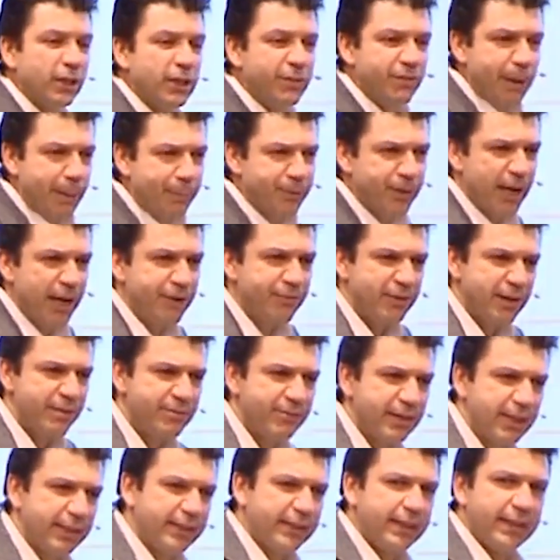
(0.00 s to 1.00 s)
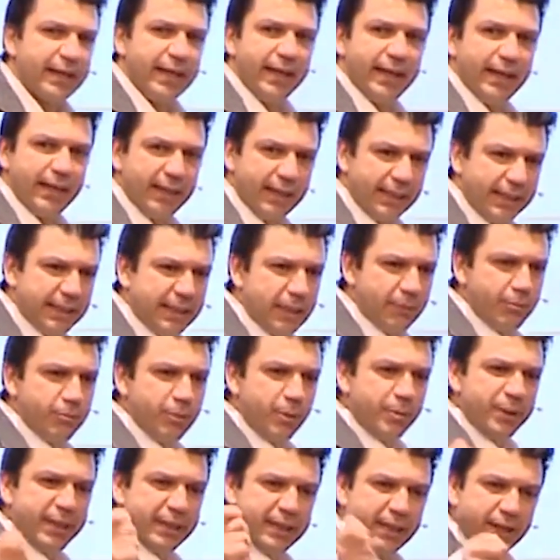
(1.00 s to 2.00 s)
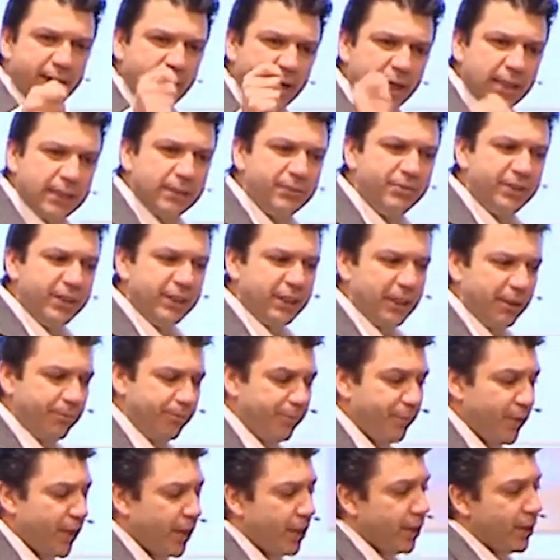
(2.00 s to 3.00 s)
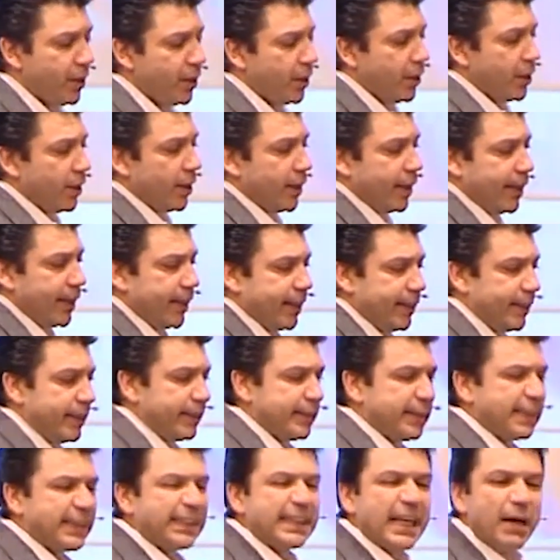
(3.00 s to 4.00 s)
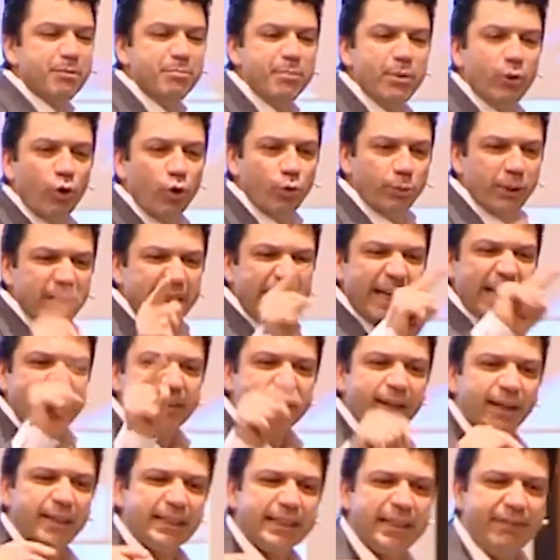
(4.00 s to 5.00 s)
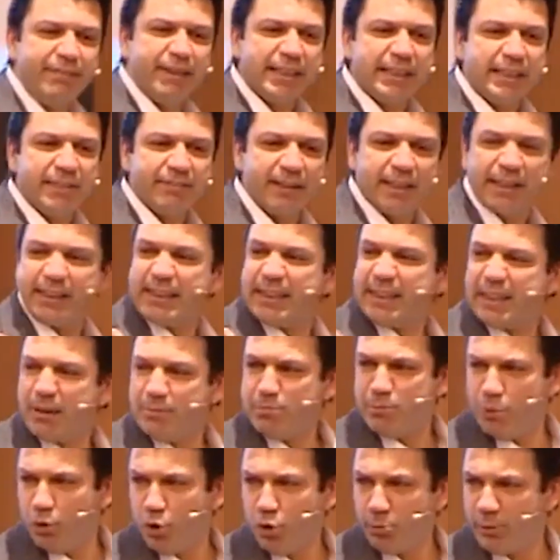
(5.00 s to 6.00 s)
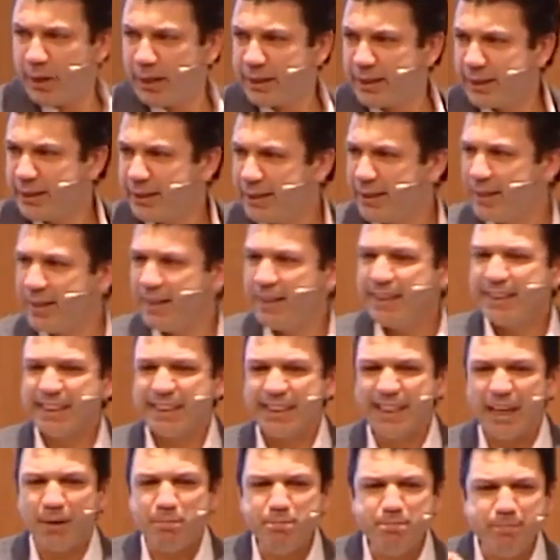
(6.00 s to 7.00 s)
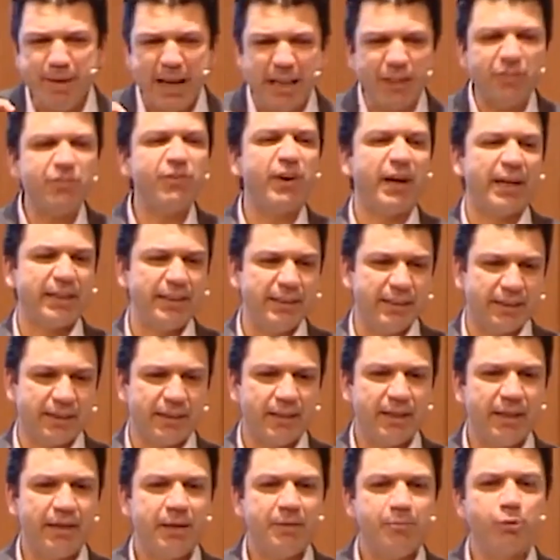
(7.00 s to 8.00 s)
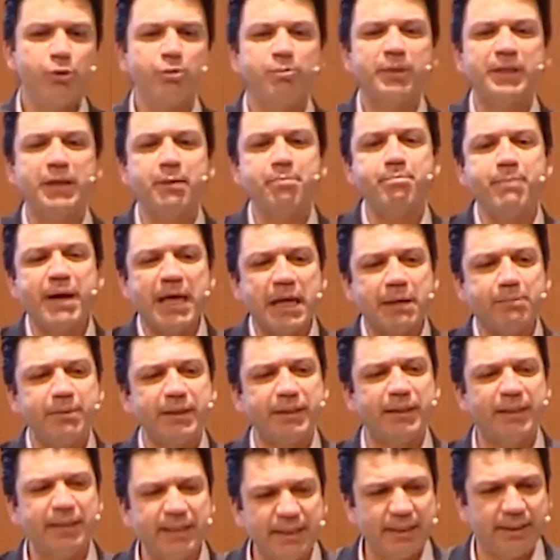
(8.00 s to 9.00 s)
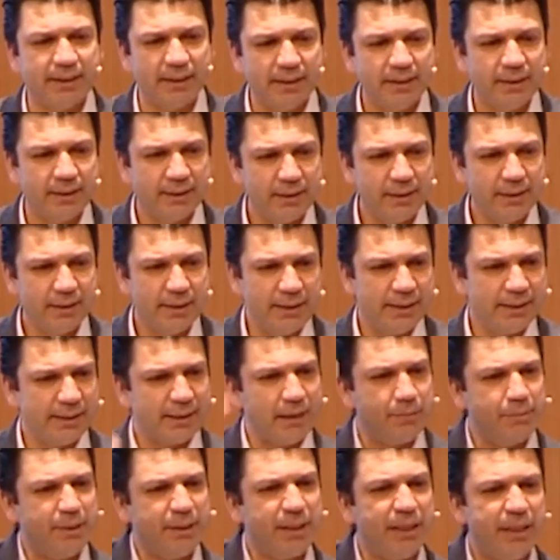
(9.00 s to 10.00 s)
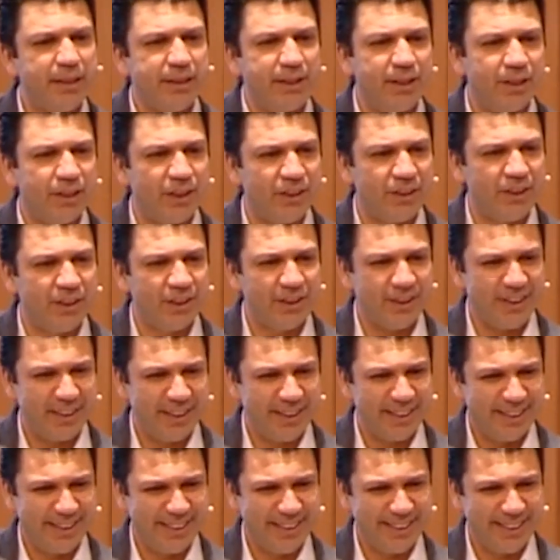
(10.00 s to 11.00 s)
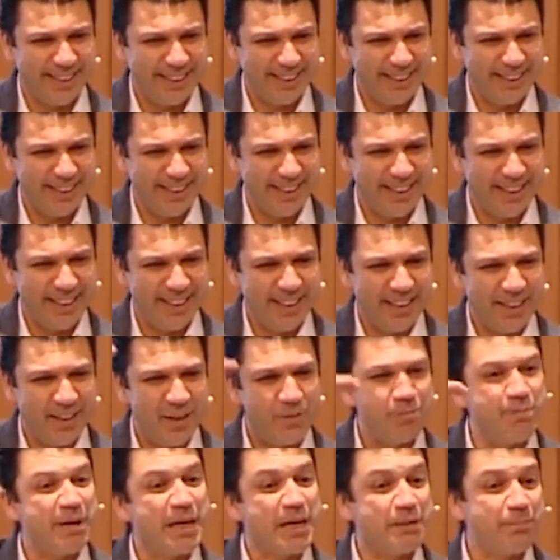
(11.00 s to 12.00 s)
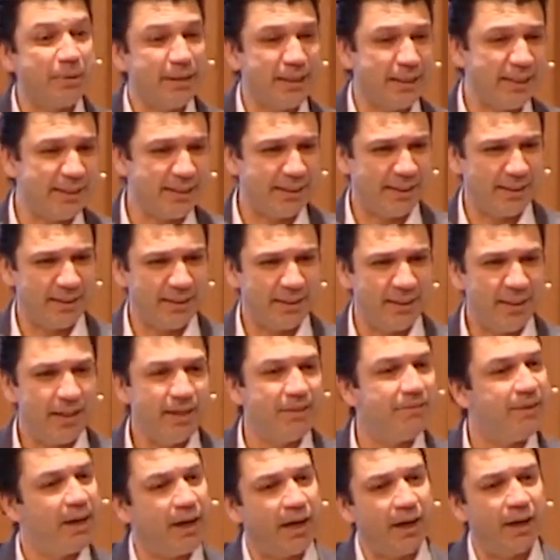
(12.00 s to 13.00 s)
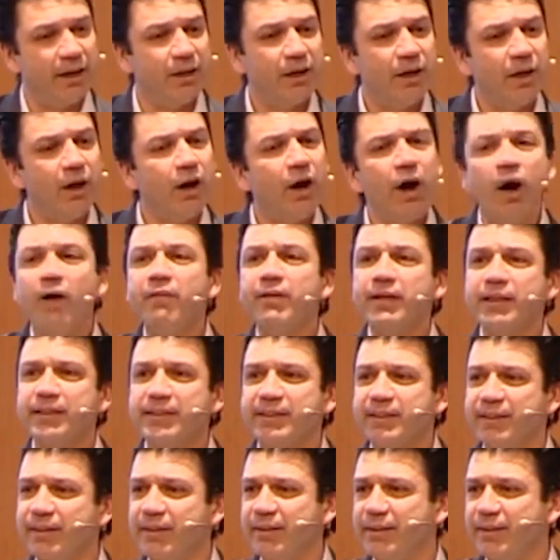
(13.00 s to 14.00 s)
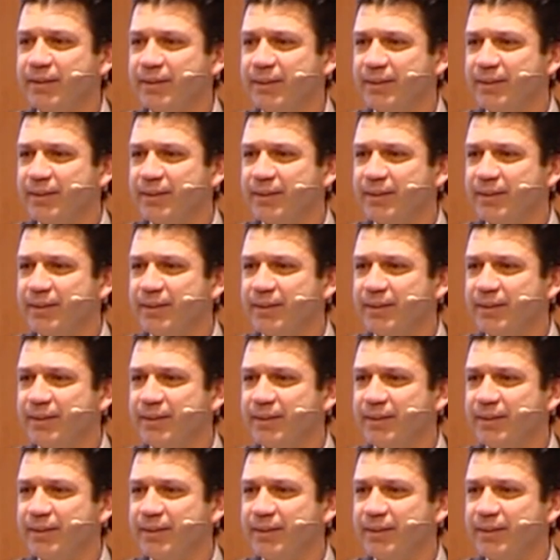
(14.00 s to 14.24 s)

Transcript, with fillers: burada web sayfam var. E, kitabımla birlikte kartımı vereceğim. Samimi olmanın 7 tane seviyesi var. Samimi olmak. Samimiyet farklıdır. Bugün mesela merhaba nasılsın? Samimiyetin ilk derecesidir. Merhaba nasılsın? Veya hava nasıl?